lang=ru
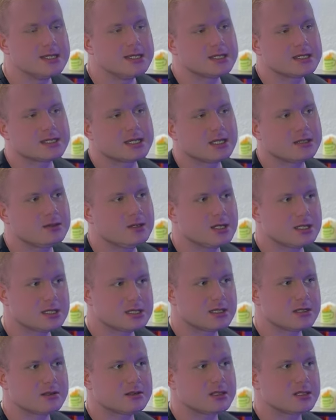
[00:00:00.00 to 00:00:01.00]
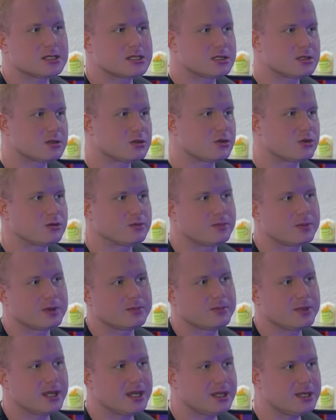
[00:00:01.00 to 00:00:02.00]
соответственно, тестостерон
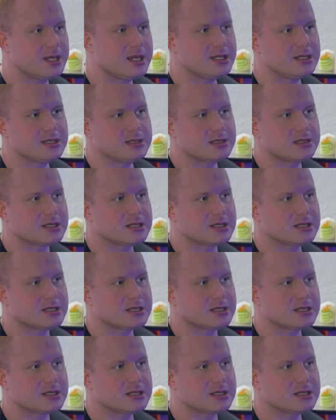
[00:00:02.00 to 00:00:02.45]
пропионат,